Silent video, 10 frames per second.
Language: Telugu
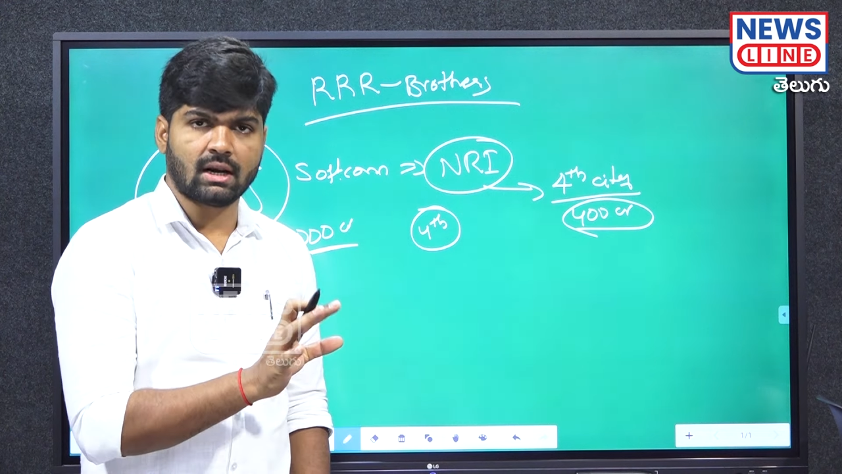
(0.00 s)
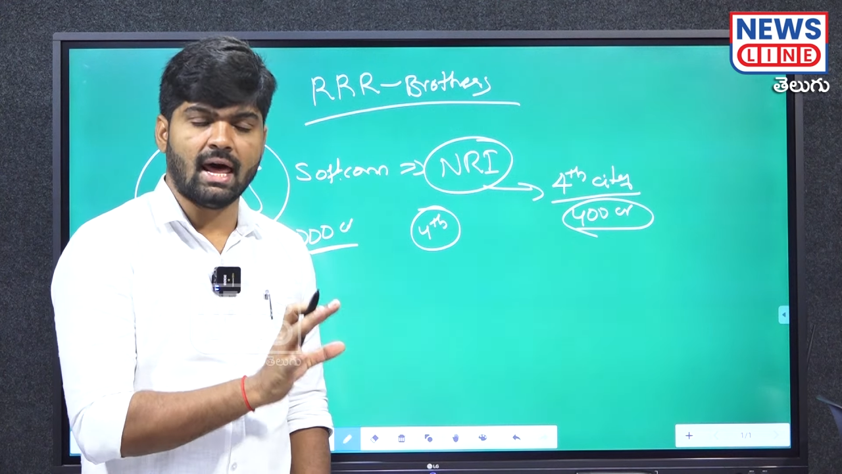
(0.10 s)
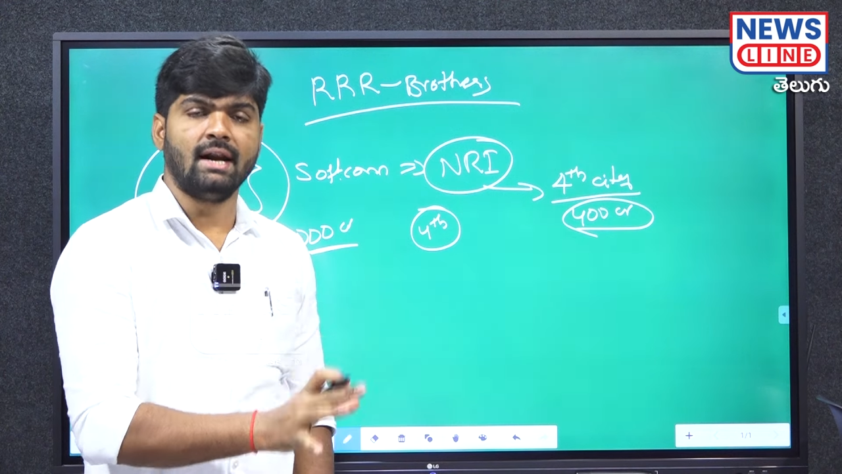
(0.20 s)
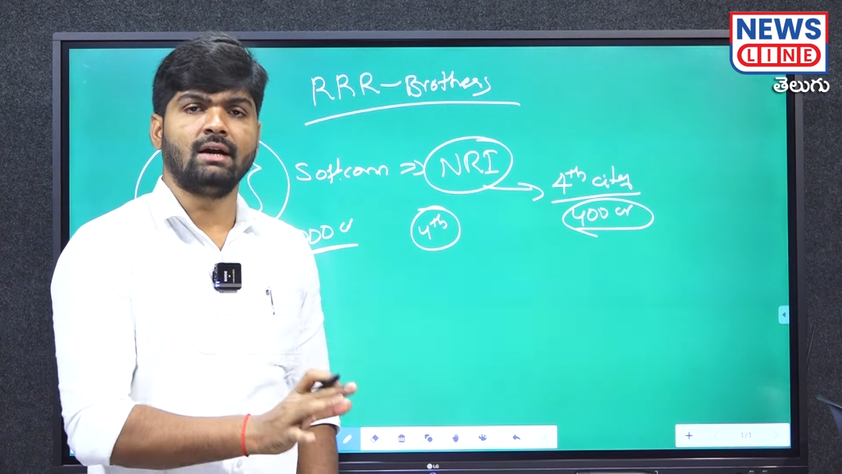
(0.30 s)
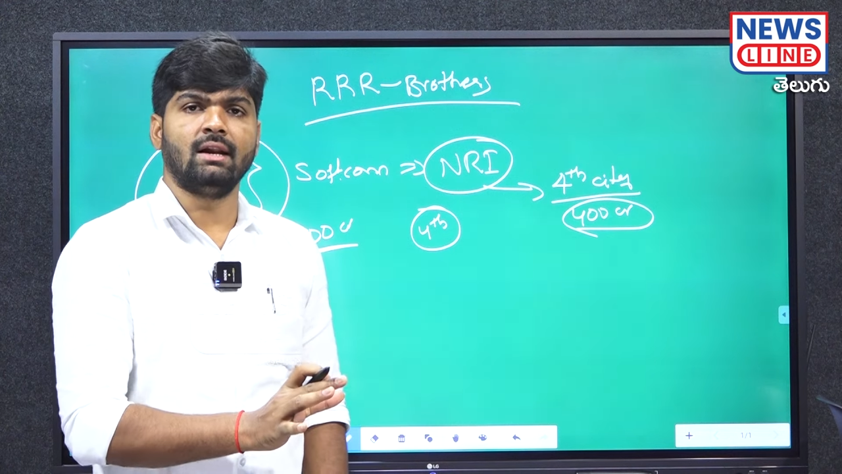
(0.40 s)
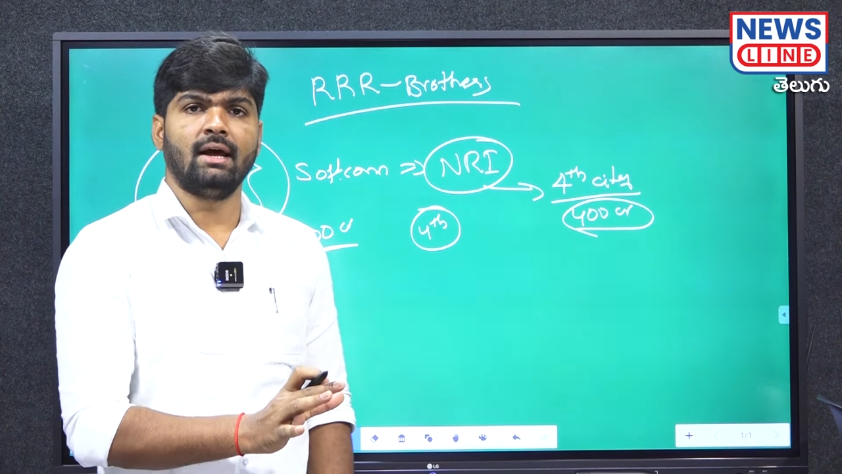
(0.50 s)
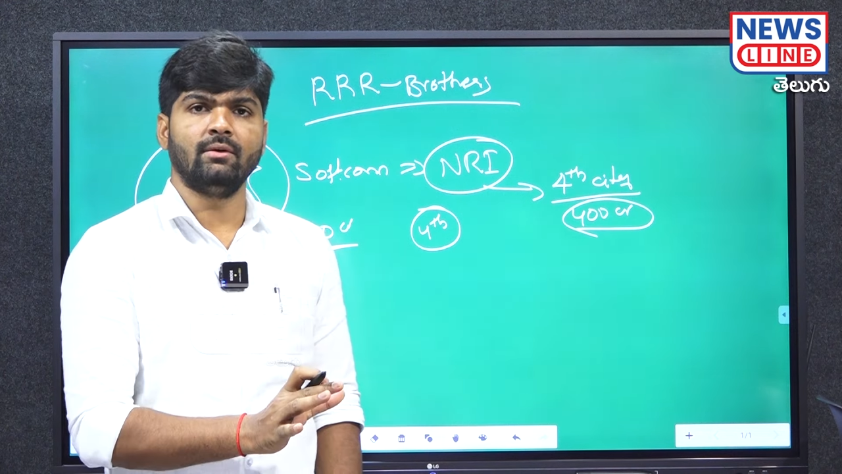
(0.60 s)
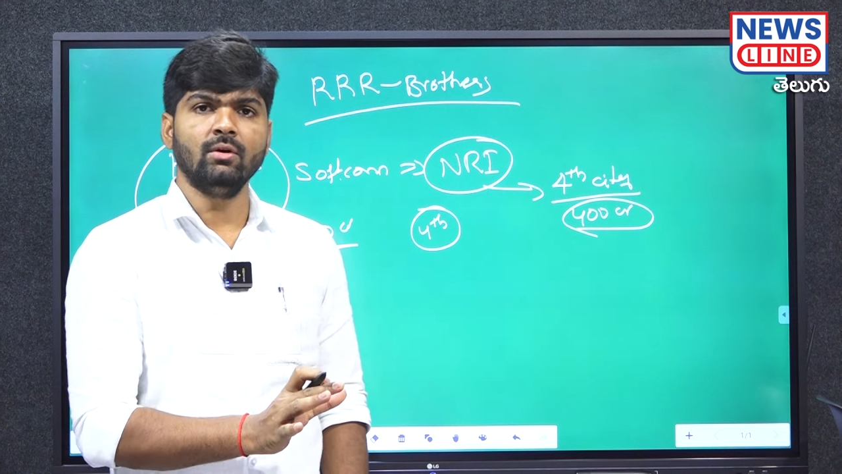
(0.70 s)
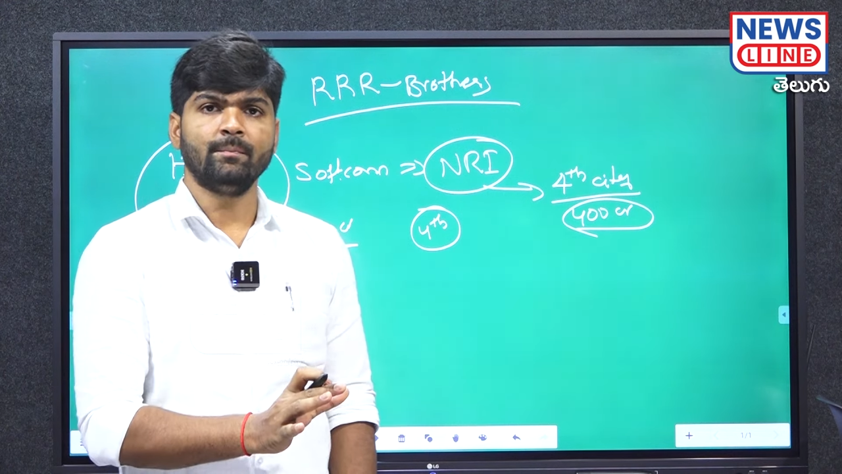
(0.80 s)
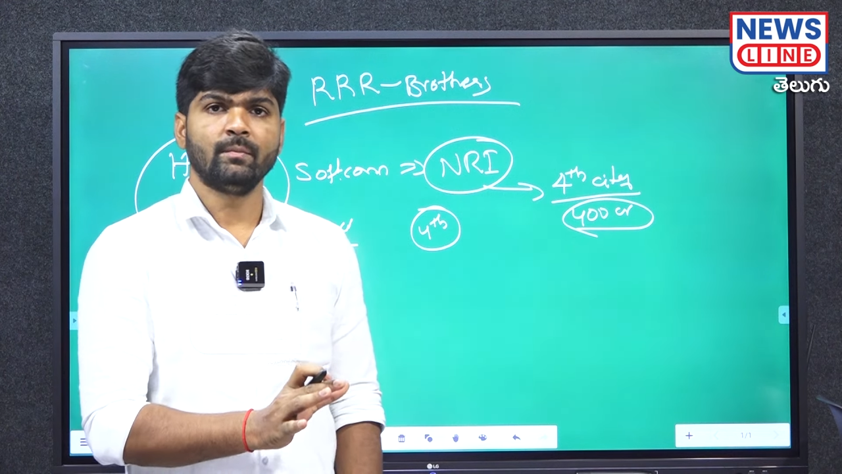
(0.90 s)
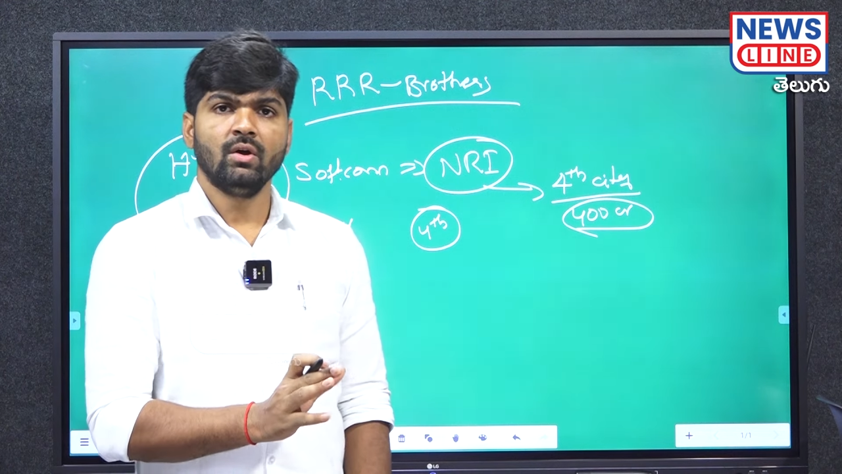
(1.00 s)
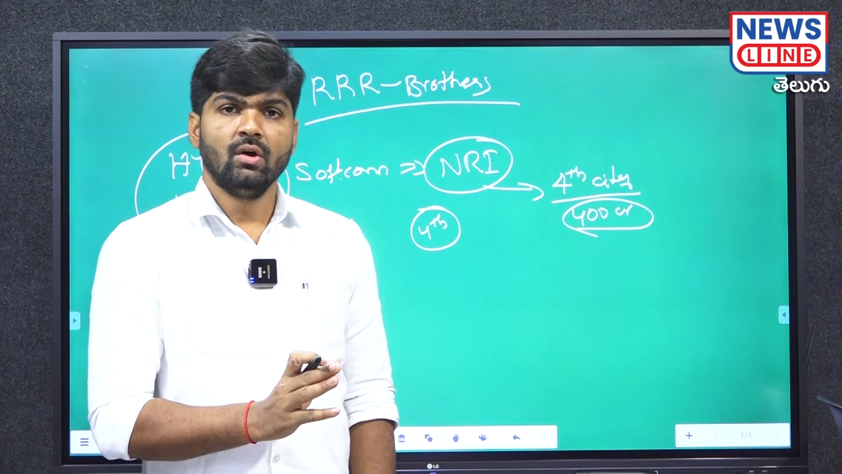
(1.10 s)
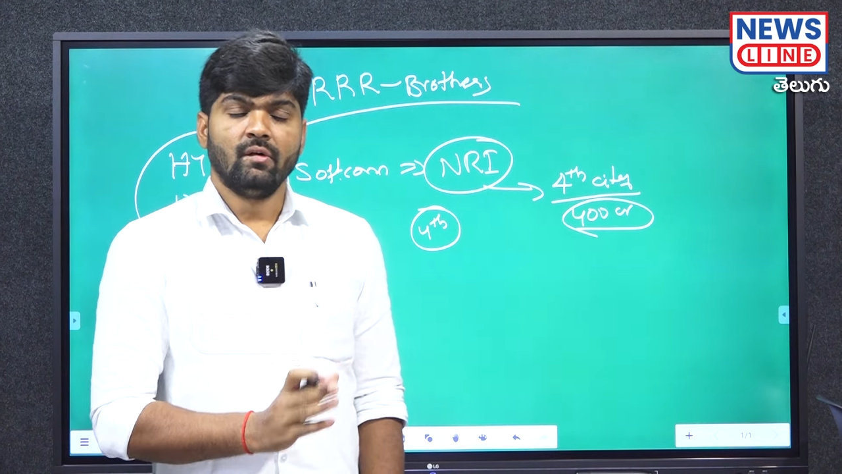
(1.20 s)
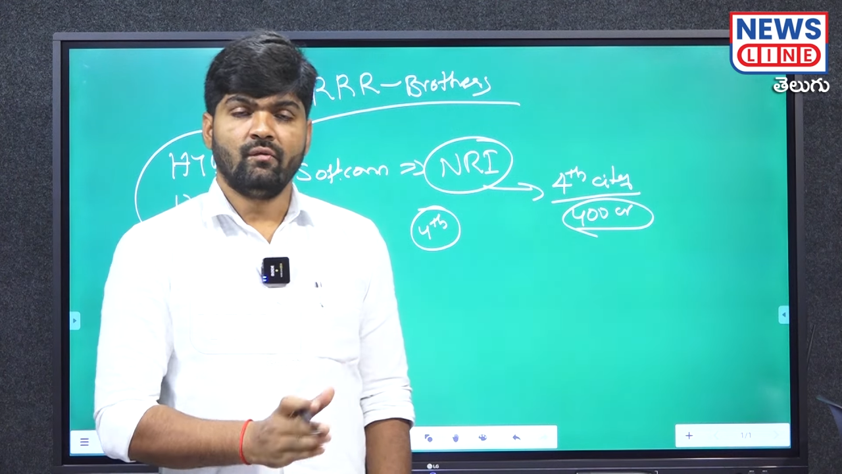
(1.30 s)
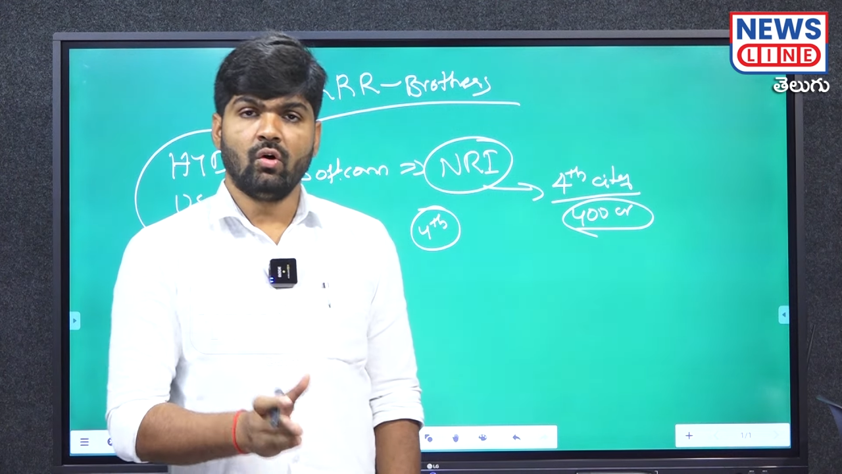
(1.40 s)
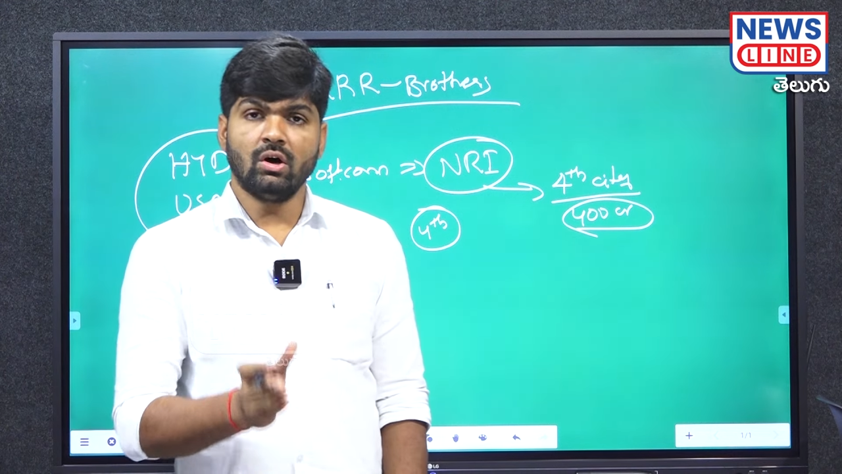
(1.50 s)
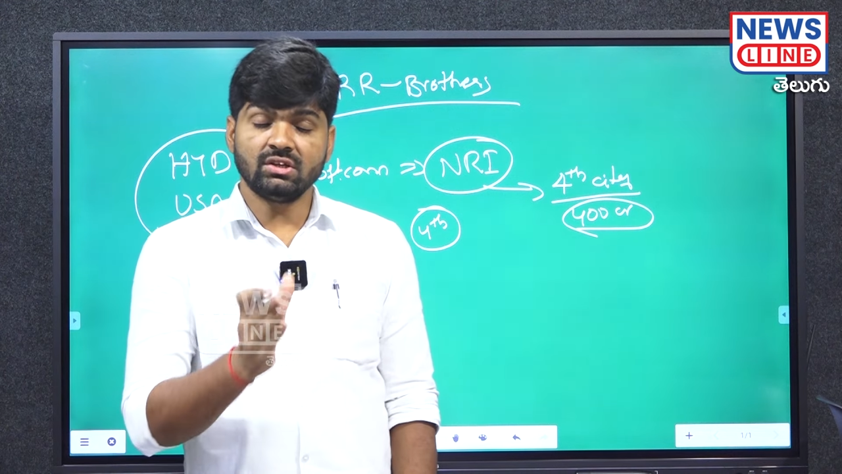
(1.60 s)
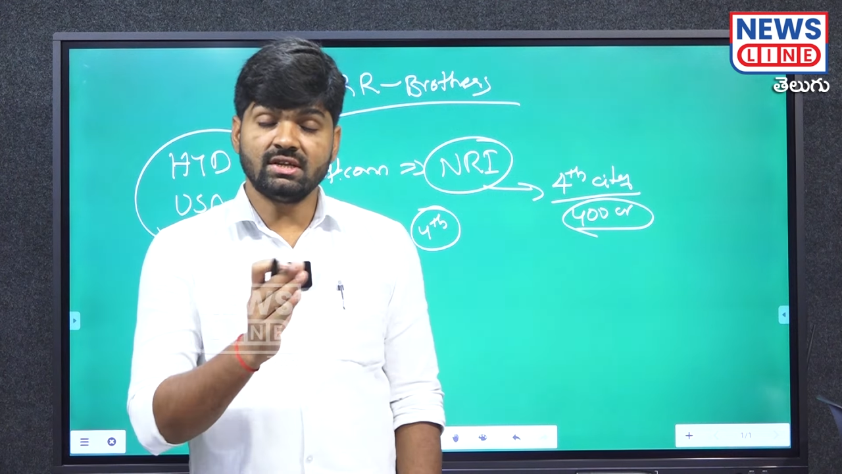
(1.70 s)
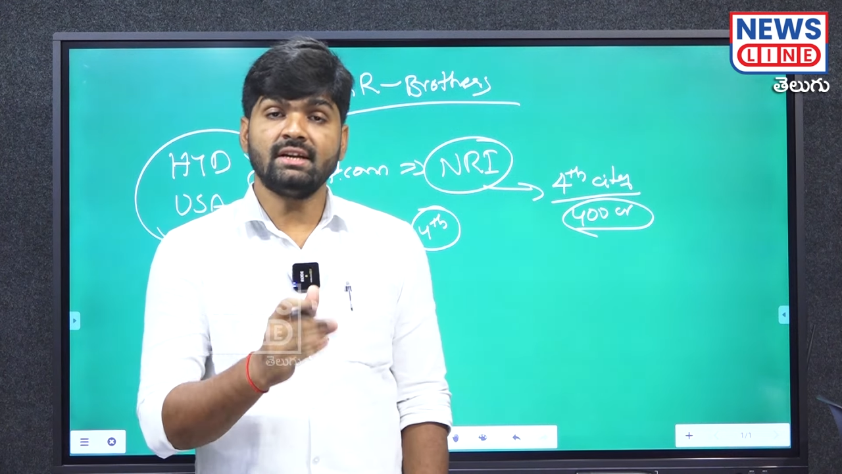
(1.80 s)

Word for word: క్లారిటీ లేదు ఫోర్త్